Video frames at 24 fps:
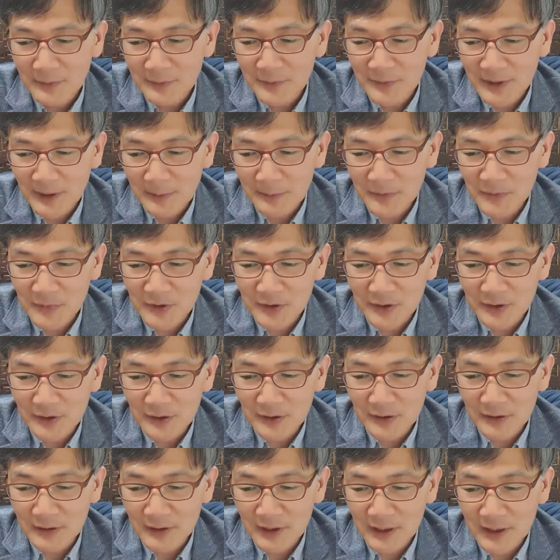
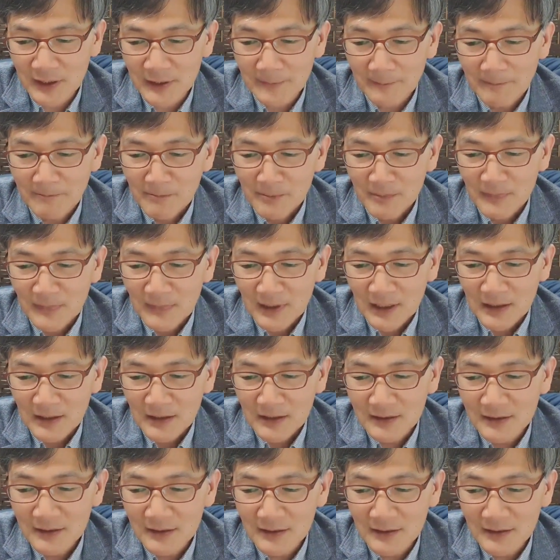33절에
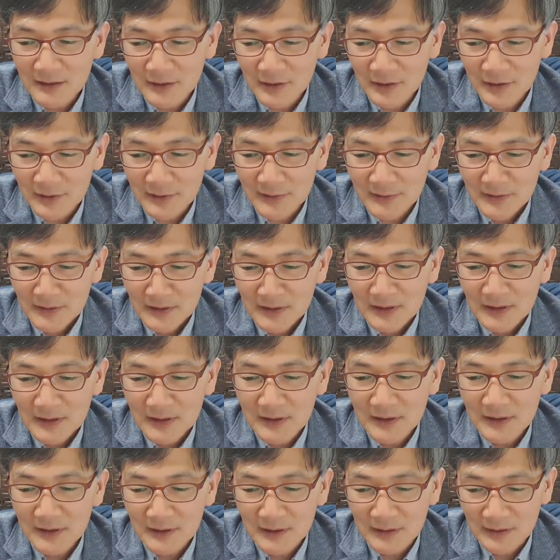큰 능력,
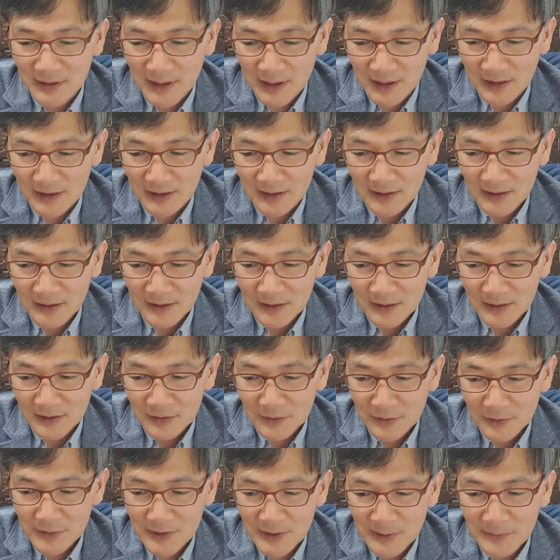큰 은혜
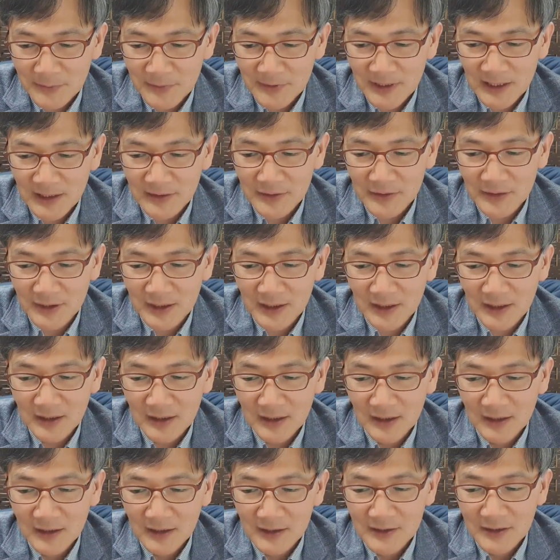그리고
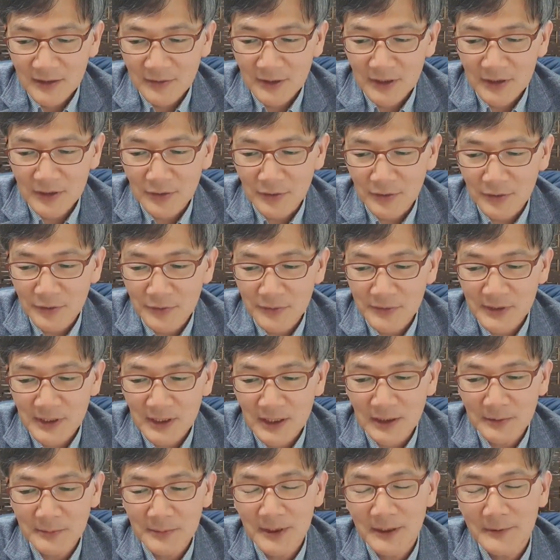34절에 생활이
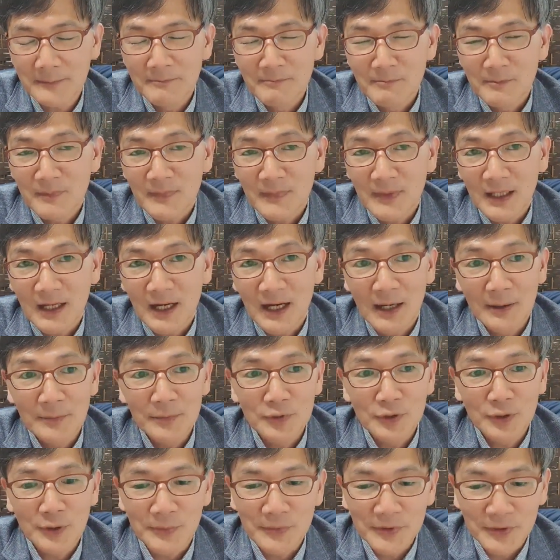어려운 사람이
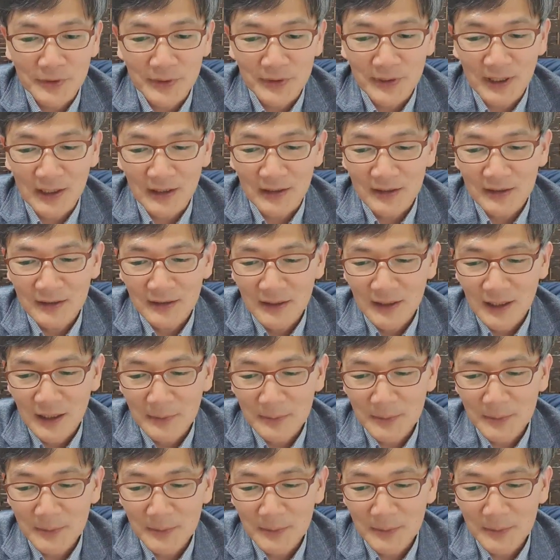아무도 없었다.